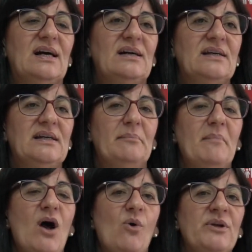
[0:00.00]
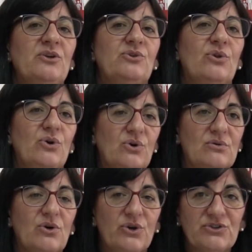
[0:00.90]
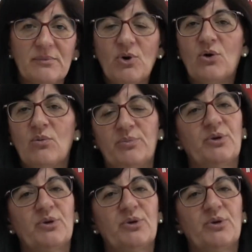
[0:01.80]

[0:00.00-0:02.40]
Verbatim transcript: eh, más o menos todos conocemos como